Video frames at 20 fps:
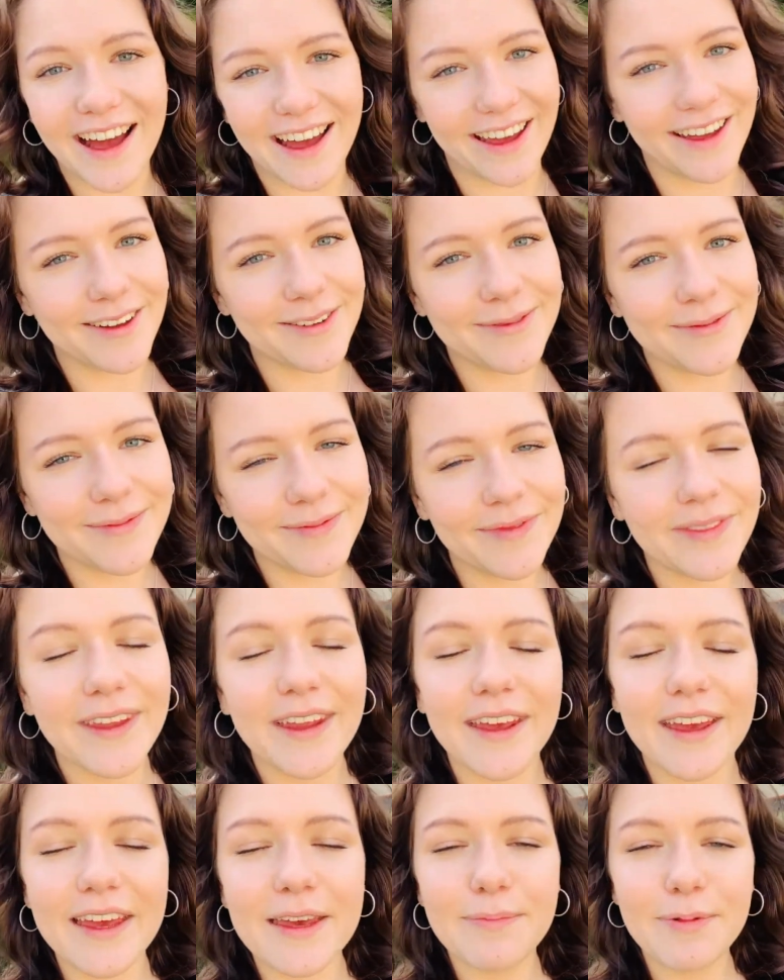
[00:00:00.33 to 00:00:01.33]
Hi,
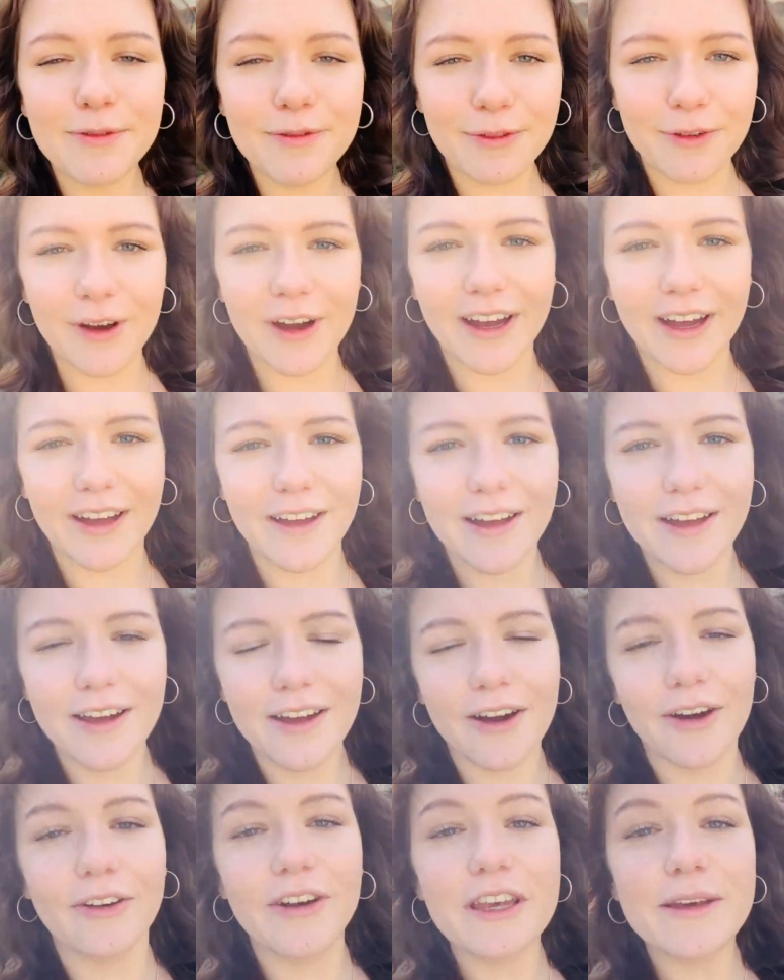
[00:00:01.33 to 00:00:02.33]
ich bin Flora
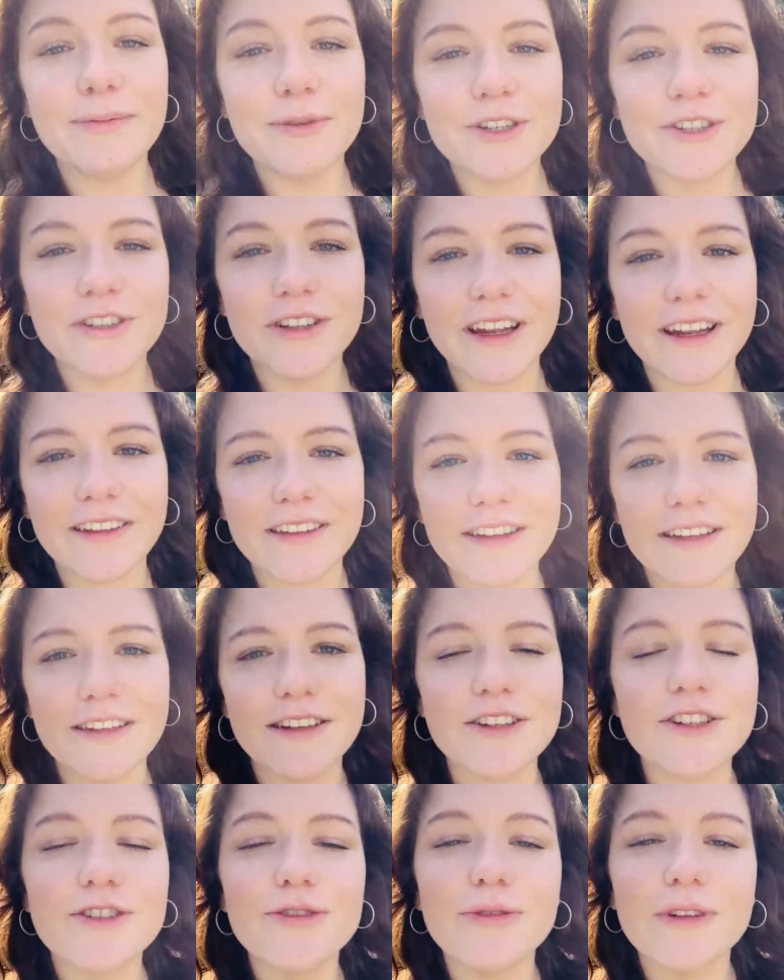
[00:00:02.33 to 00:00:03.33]
und ich bin
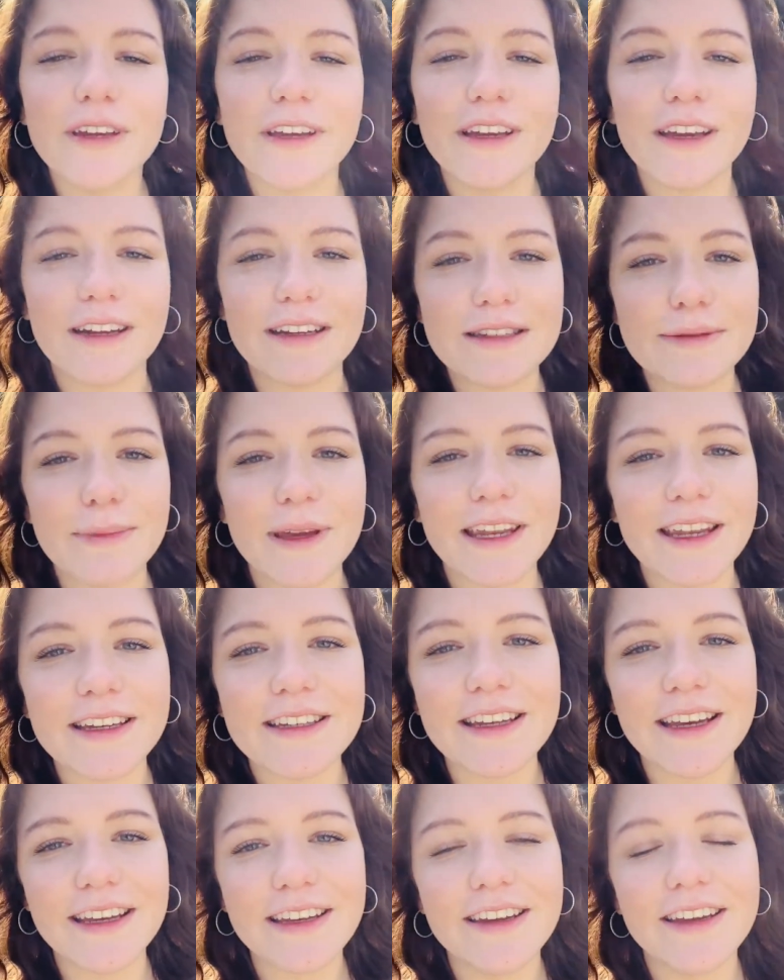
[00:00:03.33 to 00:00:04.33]
Studentin des Studiengangs
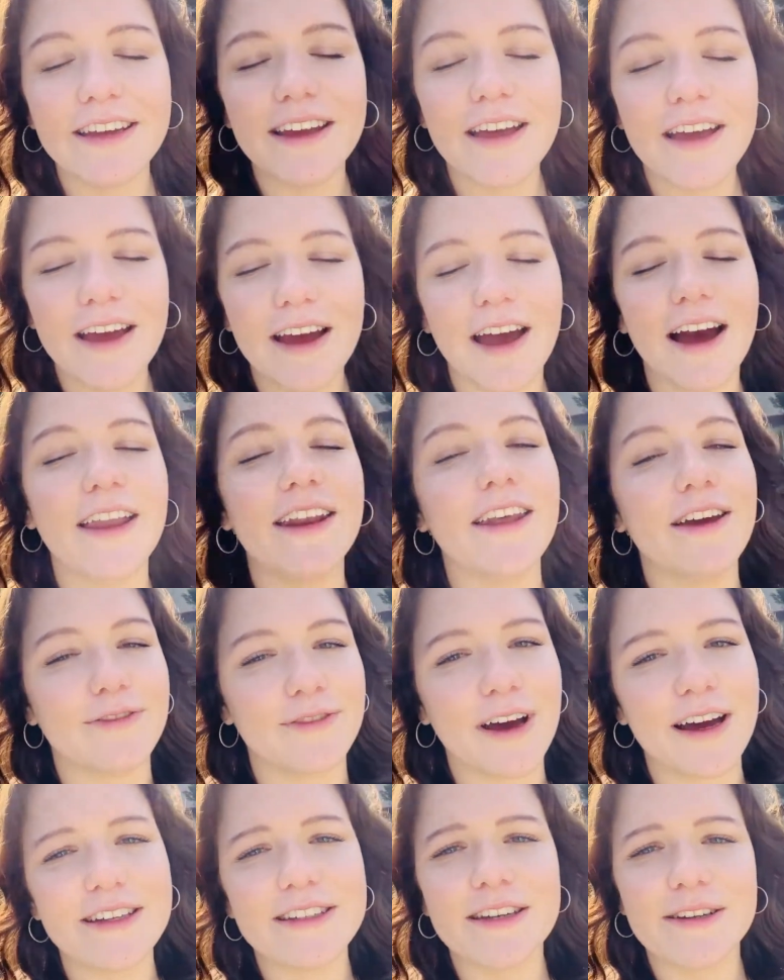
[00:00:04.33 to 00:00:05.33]
Medientechnik an der
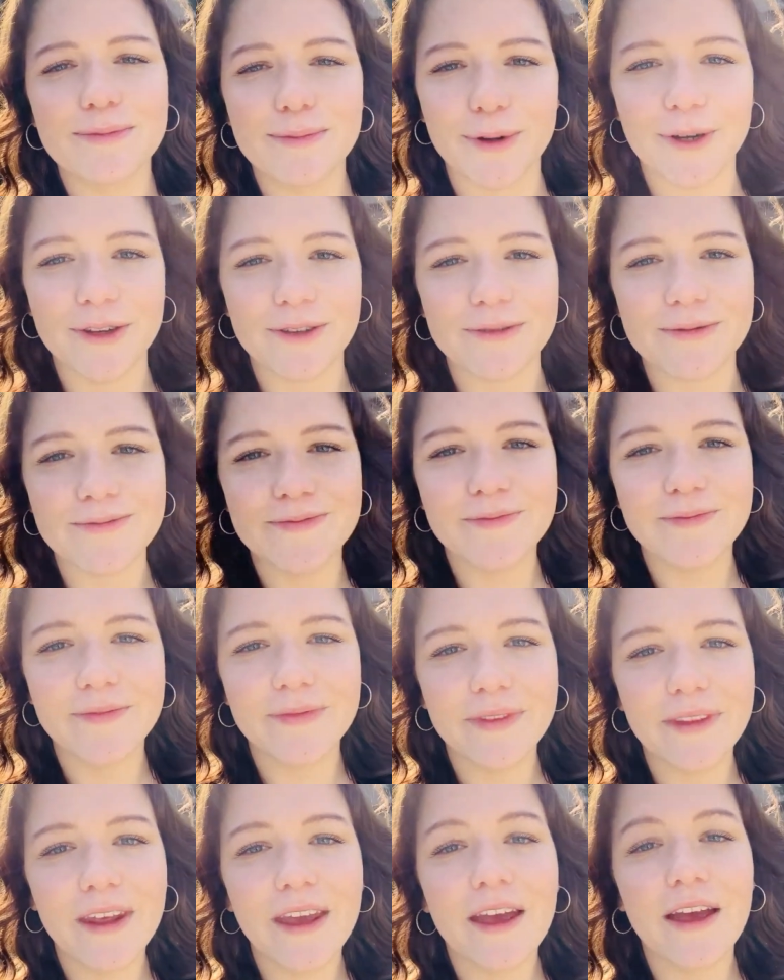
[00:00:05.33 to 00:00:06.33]
FH St. Pölten.
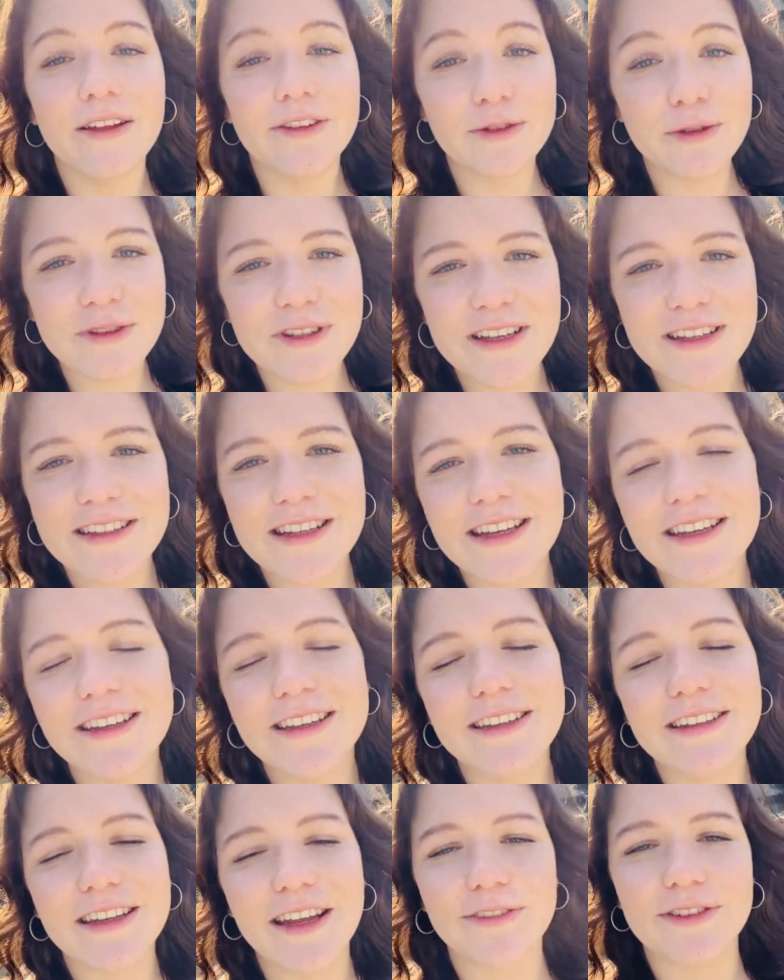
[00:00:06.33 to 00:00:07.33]

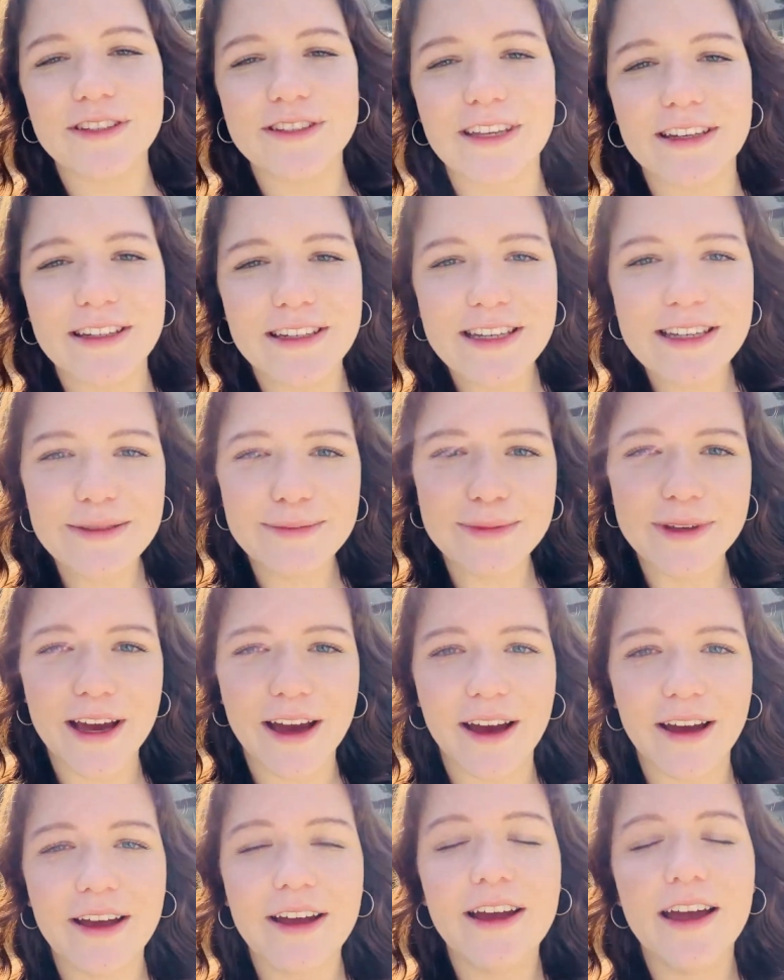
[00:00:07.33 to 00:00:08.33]
Zusätzlich darf ich seit diesem
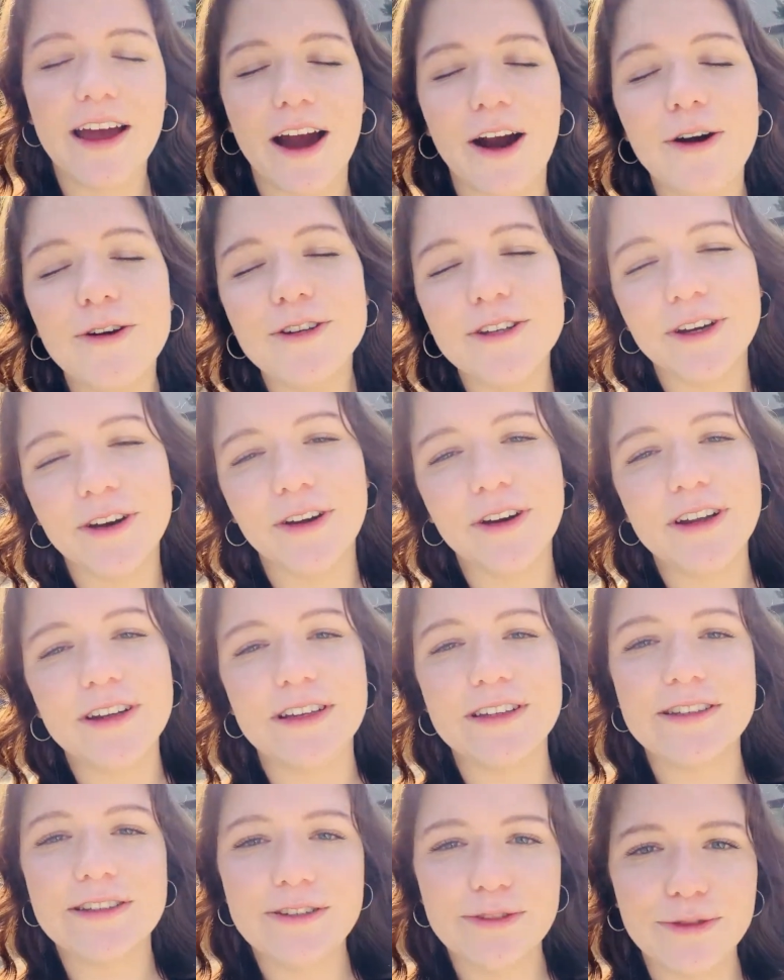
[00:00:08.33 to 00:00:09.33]
Jahr auch die Rolle
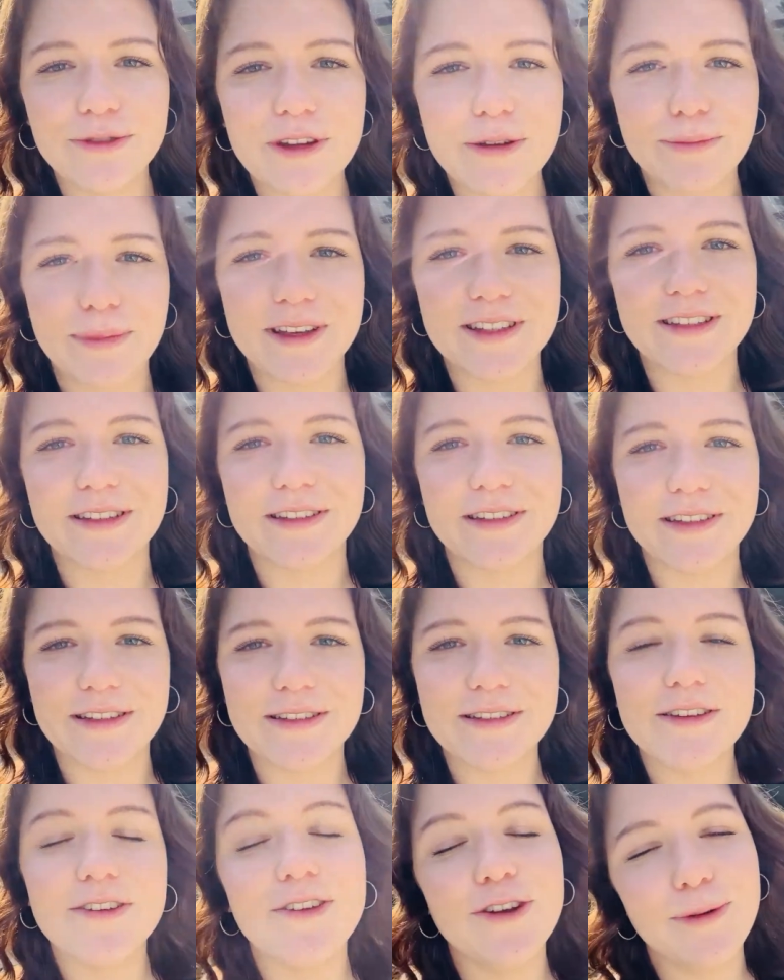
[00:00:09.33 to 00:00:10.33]
des Student Ambassadors